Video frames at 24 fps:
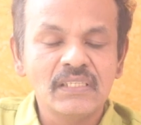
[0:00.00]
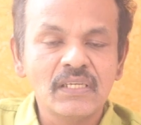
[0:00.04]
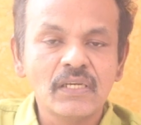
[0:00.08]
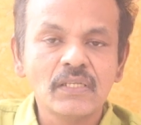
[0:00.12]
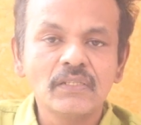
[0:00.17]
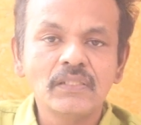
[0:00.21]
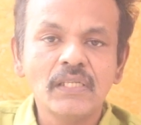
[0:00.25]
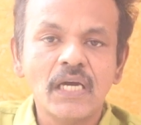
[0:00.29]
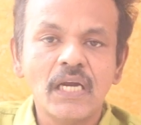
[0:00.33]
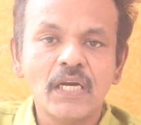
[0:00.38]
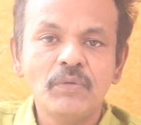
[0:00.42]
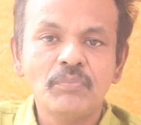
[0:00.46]

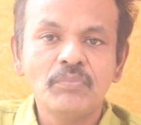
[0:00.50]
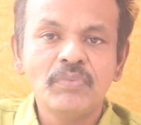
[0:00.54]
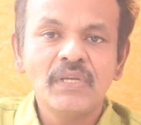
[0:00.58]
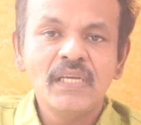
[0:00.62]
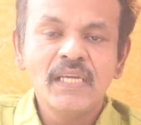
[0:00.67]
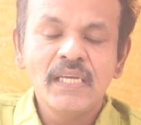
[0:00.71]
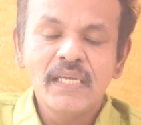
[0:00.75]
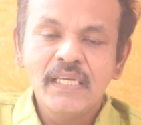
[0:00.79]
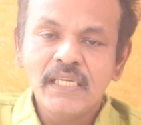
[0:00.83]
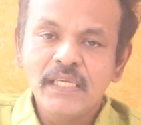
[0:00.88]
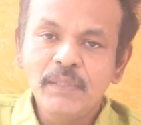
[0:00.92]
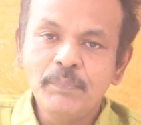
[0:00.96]
இருந்தாலும்
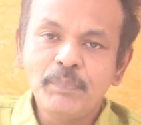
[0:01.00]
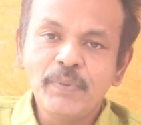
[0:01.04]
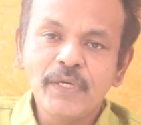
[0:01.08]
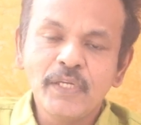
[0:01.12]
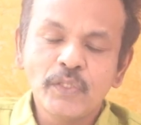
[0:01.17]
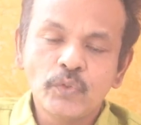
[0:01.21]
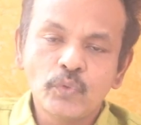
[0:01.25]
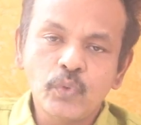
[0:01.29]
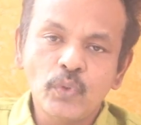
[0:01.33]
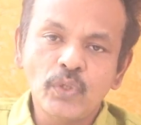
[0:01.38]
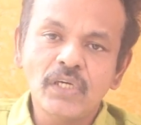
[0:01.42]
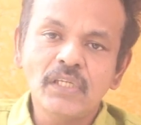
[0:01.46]
இப்படி
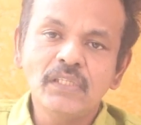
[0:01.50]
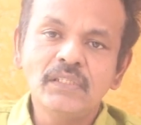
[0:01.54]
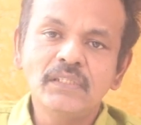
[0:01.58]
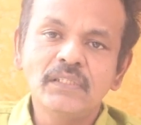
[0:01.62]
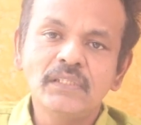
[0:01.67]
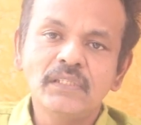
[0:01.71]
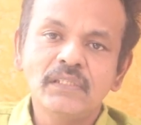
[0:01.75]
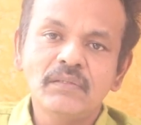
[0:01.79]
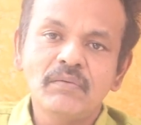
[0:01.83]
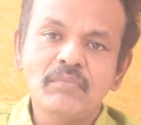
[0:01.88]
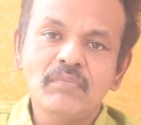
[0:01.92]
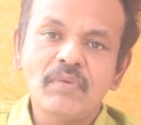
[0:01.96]

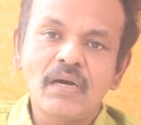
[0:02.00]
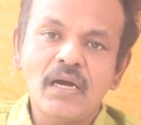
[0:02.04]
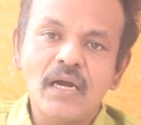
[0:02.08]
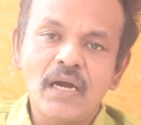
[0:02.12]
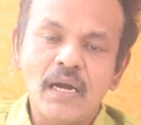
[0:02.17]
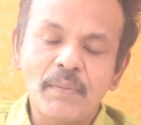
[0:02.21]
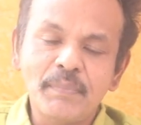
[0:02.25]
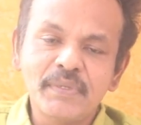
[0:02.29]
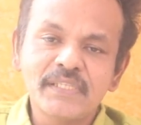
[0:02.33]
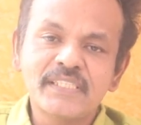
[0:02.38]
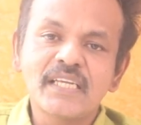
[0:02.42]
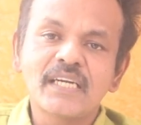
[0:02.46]
தொடர்ந்து
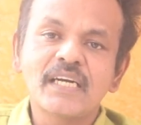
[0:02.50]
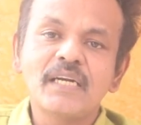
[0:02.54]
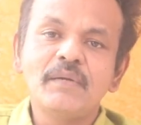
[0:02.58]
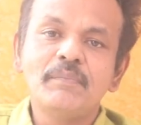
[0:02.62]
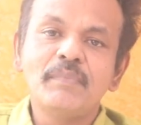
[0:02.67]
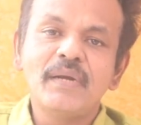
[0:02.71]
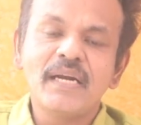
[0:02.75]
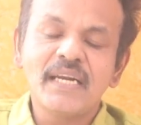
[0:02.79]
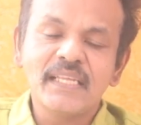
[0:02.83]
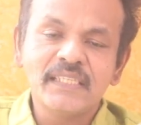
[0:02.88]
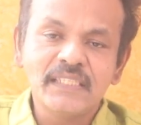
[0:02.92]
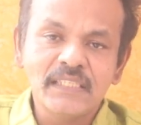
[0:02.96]
அமைச்சர்கள்
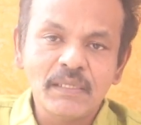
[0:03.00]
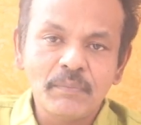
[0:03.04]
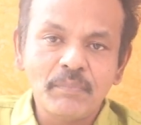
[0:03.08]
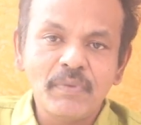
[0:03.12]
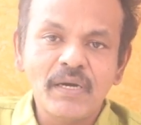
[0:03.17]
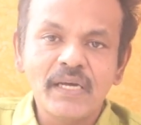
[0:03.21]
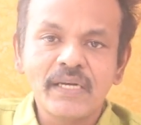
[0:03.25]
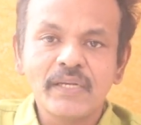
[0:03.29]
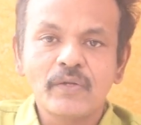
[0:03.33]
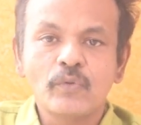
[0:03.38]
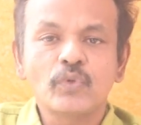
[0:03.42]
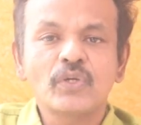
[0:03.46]
மேலே இந்த
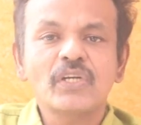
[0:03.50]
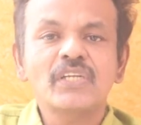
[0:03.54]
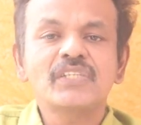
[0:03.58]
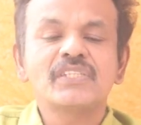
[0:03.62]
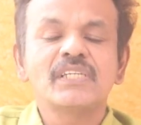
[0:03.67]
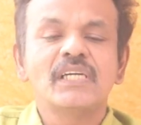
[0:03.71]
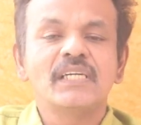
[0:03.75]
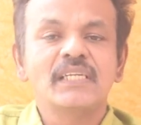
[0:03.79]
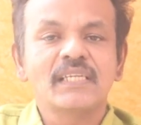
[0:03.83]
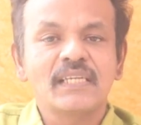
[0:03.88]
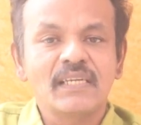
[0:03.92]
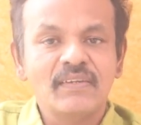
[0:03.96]
மாதிரி
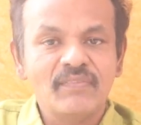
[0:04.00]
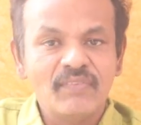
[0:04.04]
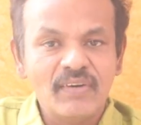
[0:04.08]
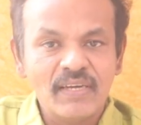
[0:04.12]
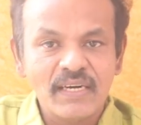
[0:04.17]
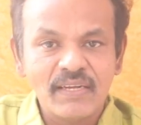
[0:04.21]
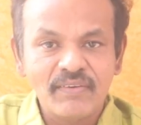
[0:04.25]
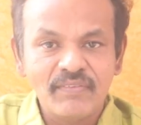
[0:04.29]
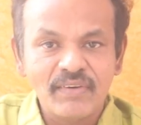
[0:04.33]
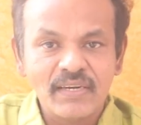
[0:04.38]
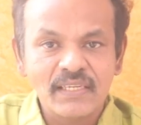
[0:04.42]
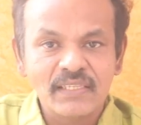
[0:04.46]
குற்றச்சாட்டுகள் வர
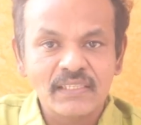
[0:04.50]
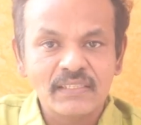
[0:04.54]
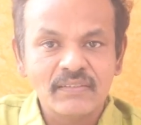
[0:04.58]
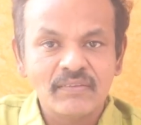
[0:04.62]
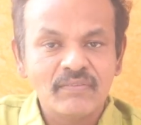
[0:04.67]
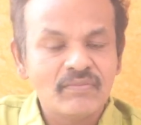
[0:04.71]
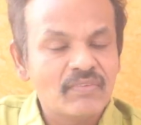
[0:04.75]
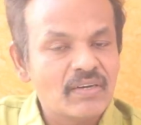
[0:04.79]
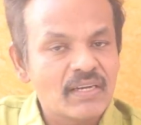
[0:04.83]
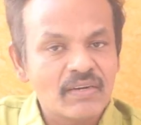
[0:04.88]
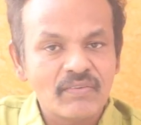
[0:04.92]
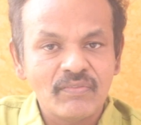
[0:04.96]
வரது
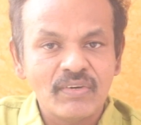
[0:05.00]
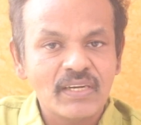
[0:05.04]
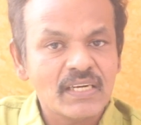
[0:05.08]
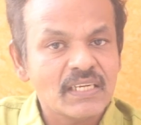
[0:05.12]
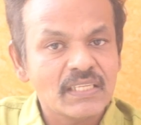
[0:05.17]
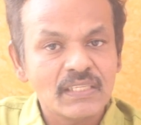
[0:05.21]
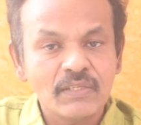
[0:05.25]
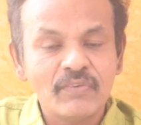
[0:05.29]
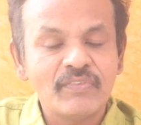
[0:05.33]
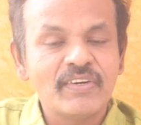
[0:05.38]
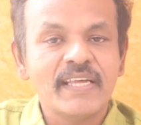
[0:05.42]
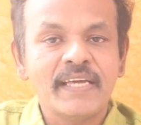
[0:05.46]

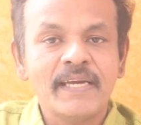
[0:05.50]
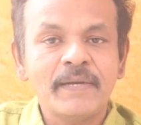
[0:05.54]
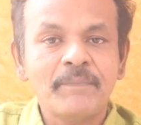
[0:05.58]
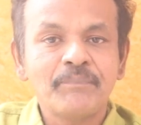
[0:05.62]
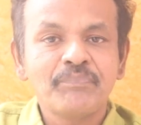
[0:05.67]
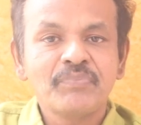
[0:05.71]
வரதை விட